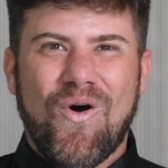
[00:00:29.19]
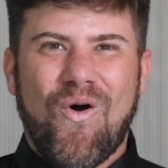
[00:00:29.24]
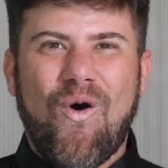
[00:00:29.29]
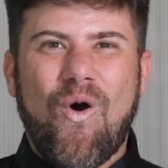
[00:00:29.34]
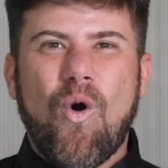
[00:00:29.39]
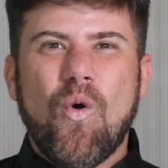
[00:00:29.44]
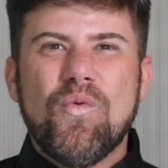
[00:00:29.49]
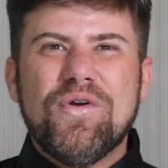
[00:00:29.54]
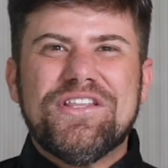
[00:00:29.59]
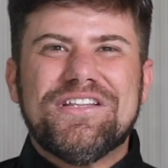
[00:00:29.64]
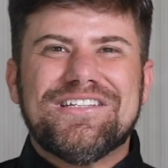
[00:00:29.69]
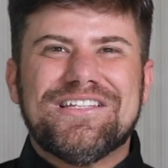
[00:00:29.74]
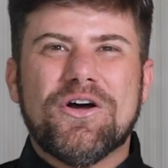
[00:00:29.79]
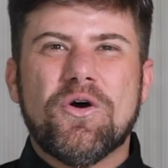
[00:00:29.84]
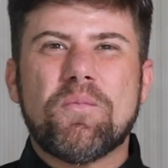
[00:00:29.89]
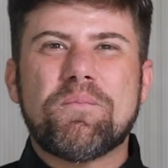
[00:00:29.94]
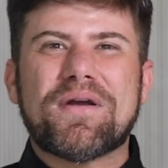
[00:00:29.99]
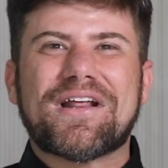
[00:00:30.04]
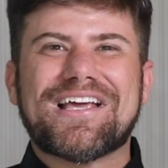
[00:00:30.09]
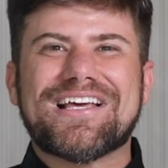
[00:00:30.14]
ou
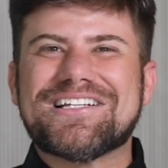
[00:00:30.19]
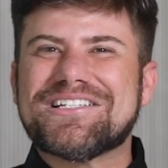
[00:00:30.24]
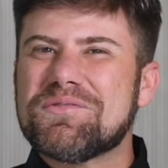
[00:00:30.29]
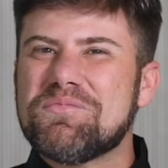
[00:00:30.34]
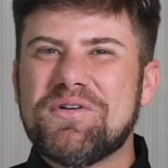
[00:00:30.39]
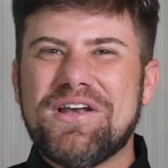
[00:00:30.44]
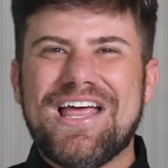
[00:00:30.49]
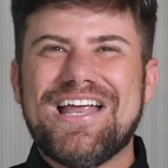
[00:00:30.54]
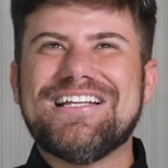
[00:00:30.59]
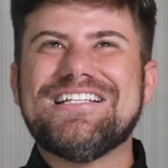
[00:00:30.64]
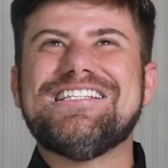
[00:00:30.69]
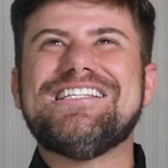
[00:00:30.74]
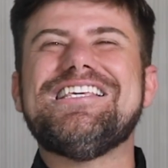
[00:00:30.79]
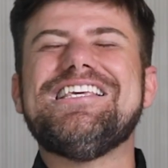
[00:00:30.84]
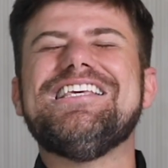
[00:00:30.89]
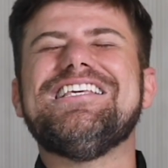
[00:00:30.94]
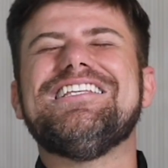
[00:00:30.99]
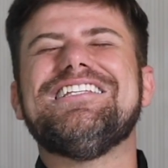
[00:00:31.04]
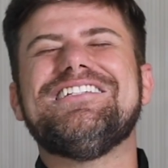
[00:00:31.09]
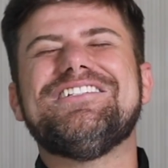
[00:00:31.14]
então para aquelas mulheres
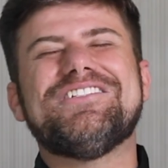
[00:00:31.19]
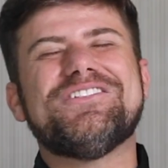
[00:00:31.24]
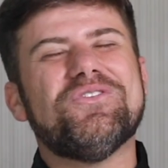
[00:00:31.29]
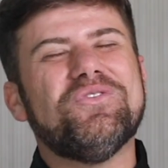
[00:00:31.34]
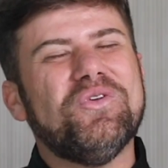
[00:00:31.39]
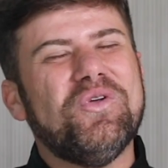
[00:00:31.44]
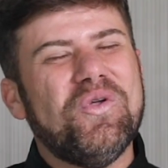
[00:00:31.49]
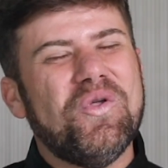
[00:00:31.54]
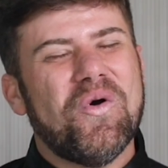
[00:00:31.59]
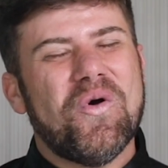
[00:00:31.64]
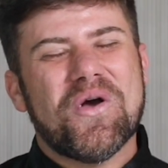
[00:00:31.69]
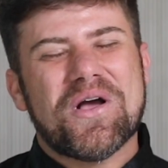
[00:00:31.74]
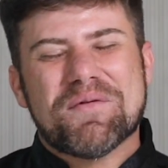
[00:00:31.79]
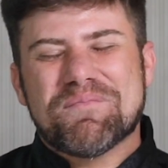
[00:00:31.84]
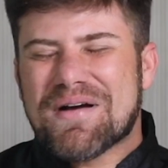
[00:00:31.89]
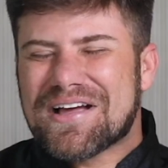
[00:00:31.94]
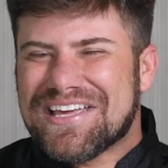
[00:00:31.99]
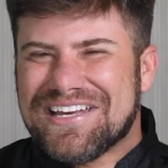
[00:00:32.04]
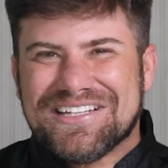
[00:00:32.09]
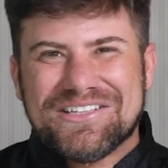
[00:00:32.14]
que são loucas
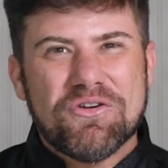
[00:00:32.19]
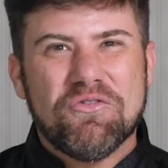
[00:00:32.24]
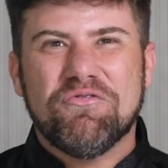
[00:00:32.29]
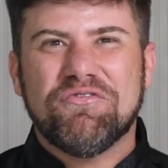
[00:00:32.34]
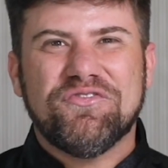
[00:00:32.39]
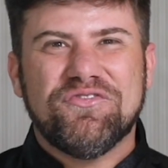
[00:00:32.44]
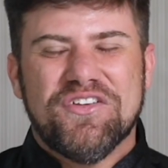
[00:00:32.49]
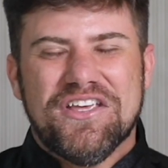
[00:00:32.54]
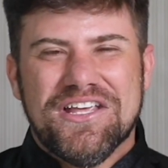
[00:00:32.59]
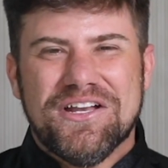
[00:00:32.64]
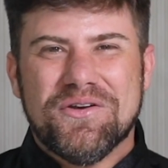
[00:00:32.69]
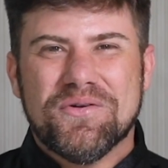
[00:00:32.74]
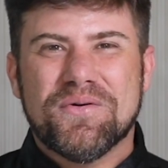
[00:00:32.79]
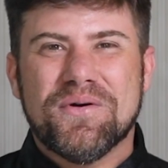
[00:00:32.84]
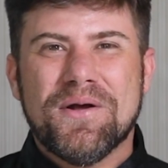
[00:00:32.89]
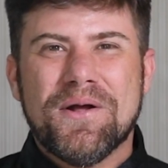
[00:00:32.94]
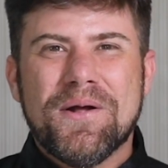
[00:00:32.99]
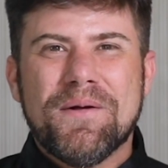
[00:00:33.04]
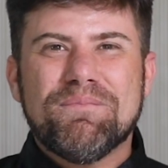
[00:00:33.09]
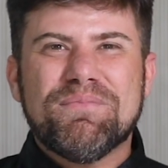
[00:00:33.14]
para querer ter um
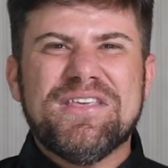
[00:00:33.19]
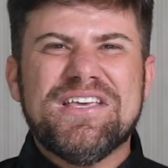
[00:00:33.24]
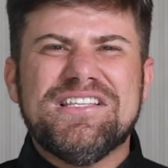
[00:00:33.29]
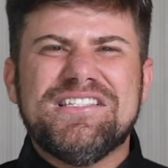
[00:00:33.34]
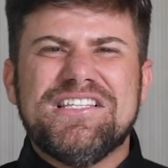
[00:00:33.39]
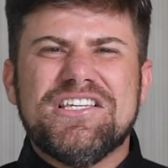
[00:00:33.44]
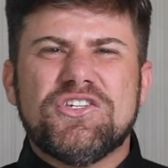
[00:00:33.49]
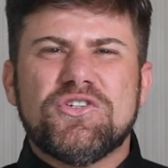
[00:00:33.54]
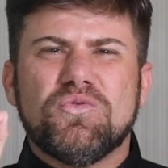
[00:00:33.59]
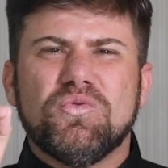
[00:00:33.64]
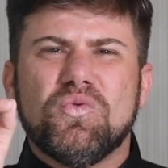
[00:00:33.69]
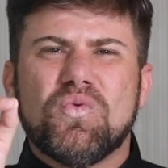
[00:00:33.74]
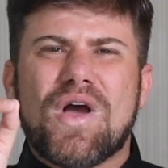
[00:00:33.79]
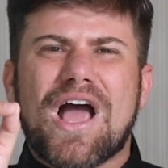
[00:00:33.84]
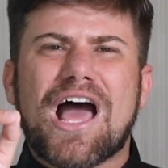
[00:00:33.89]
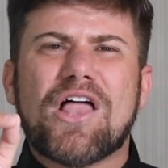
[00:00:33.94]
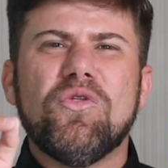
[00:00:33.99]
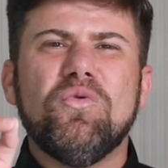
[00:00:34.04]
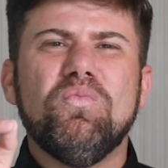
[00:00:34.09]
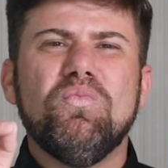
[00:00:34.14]
filho, existe um
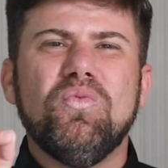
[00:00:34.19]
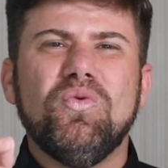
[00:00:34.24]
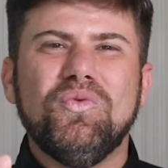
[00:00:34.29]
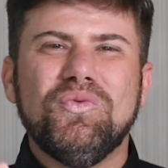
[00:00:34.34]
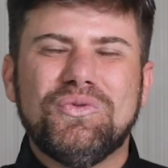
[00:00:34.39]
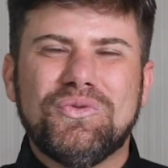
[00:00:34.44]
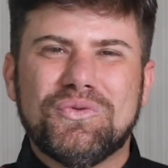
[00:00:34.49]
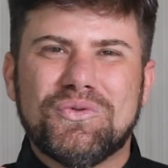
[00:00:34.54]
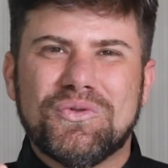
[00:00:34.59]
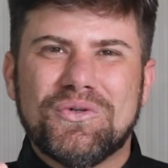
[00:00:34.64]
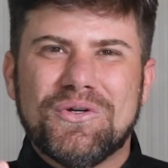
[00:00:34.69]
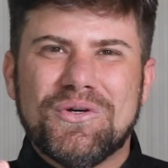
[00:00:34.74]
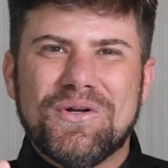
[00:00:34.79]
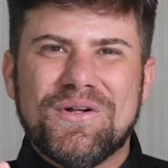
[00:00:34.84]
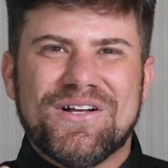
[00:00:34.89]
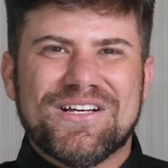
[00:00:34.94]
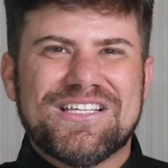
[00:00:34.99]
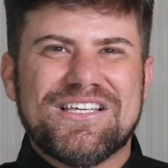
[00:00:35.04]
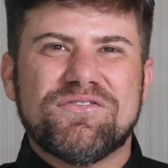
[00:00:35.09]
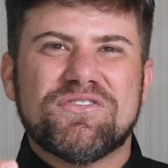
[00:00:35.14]
lugar no mundo
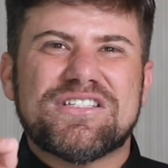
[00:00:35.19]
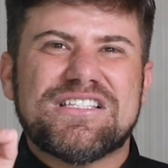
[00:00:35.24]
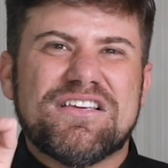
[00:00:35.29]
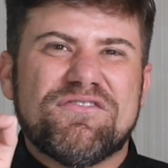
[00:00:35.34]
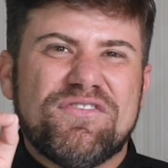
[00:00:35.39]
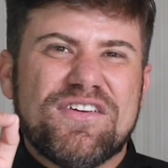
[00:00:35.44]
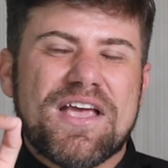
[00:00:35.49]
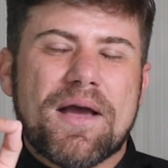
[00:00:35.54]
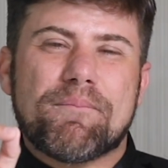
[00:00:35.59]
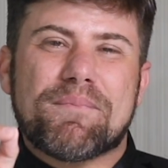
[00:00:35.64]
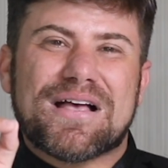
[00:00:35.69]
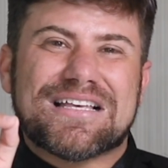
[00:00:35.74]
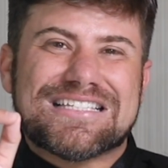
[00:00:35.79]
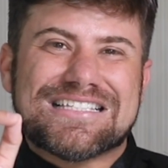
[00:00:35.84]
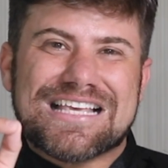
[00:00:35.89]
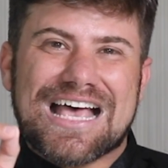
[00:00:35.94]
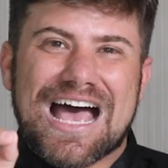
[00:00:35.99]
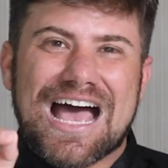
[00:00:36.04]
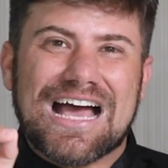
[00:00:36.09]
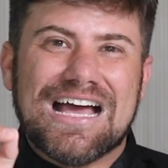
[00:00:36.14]
que você venha
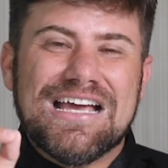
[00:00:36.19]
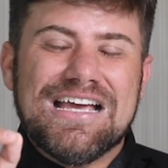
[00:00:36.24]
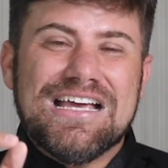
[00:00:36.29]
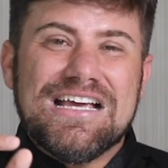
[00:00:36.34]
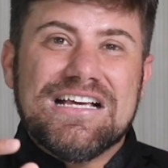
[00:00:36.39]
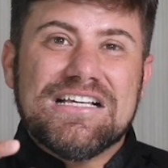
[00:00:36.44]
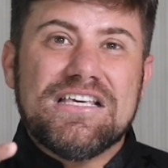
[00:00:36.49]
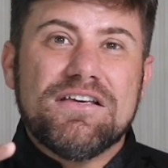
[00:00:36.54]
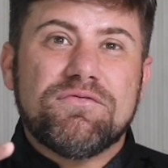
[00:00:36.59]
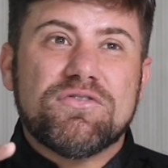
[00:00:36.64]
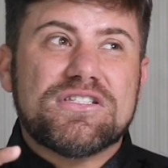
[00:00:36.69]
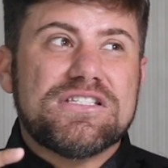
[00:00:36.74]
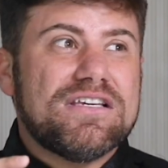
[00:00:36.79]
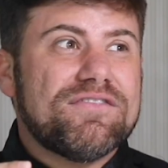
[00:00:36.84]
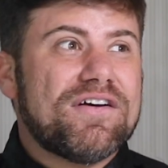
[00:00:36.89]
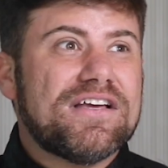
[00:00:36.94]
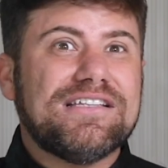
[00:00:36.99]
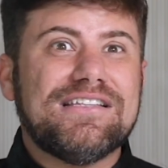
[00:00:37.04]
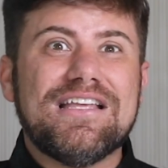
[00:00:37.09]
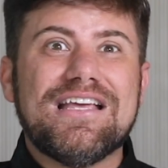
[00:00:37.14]
passar que você
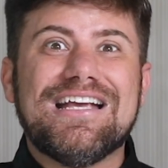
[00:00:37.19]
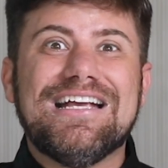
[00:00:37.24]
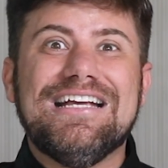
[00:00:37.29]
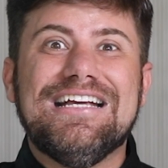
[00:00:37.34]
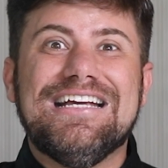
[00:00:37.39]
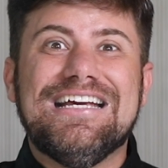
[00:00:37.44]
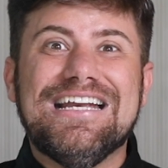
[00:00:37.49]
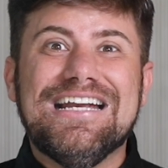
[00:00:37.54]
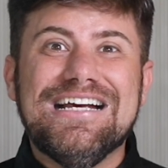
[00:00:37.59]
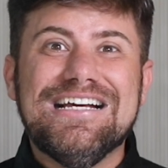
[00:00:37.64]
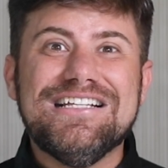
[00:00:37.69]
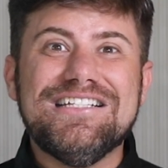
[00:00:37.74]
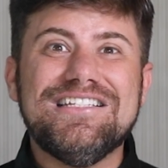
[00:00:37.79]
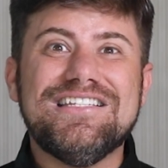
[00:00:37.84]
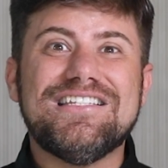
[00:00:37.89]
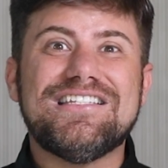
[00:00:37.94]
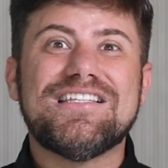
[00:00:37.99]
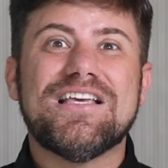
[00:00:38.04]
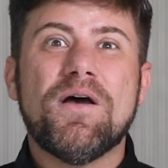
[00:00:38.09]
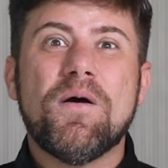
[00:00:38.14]
vai ter
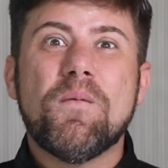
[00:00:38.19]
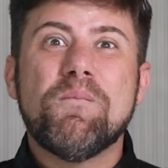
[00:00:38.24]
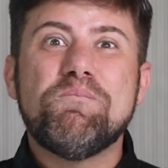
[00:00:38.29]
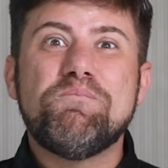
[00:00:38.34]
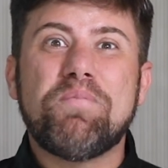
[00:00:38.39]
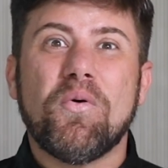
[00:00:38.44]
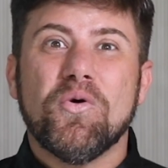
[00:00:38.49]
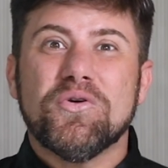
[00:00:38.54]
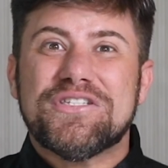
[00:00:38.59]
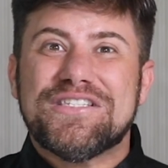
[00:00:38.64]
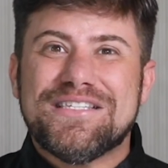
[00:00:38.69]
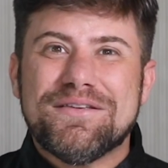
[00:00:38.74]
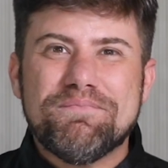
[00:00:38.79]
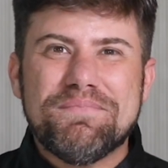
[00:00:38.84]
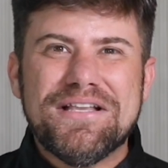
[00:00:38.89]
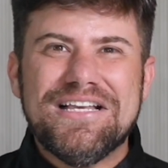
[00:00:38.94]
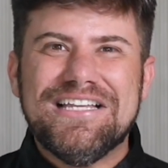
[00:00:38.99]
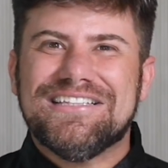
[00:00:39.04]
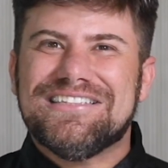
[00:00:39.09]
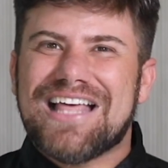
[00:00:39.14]
grandes
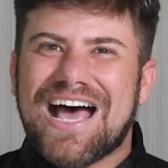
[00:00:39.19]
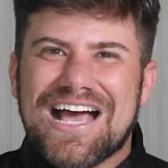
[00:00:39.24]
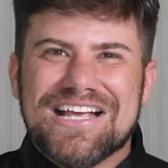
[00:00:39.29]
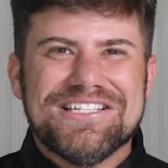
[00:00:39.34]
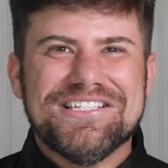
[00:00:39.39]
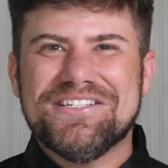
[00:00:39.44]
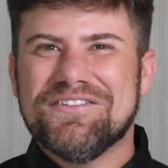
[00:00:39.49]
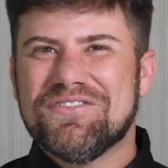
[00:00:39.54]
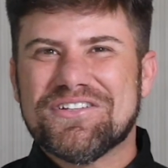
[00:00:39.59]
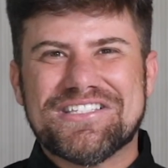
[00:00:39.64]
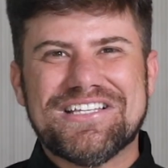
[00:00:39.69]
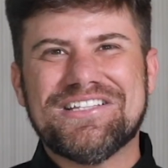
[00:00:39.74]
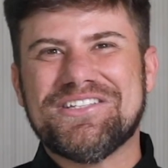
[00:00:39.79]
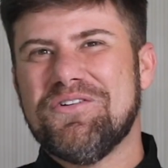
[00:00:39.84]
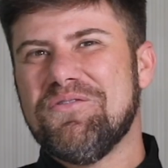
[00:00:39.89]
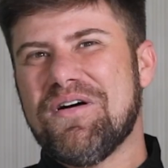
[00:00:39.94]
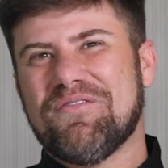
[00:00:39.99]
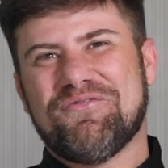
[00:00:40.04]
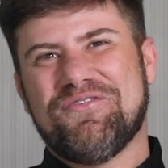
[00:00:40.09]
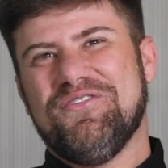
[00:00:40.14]
possibilidade de você ter
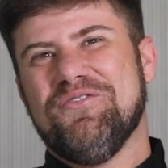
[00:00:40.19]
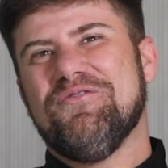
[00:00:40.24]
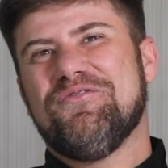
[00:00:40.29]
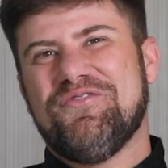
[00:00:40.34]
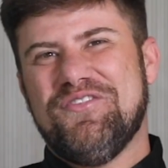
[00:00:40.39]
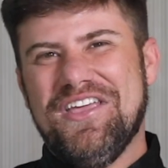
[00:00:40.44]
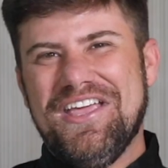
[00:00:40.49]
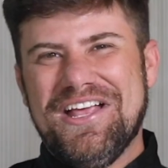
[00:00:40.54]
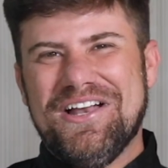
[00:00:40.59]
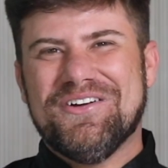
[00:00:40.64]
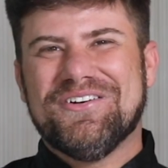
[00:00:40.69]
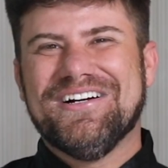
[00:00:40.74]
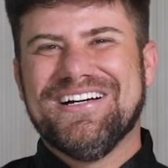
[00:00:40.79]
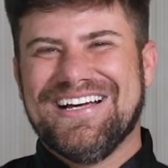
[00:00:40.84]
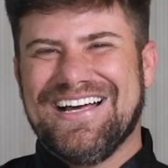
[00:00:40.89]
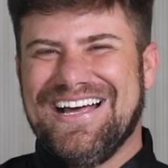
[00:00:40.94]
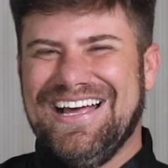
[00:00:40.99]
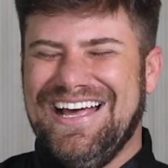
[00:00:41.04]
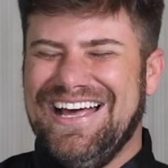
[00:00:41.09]
uma, um filho.